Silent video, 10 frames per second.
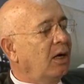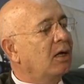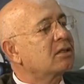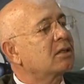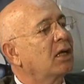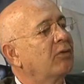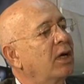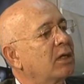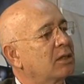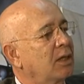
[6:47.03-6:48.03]
asla
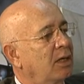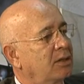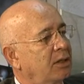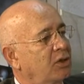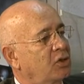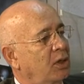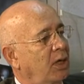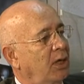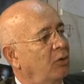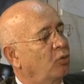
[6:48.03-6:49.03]
ve asla estetik
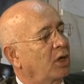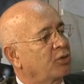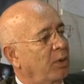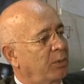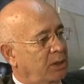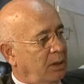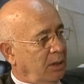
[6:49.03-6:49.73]
cerrahiyle uğraşmaması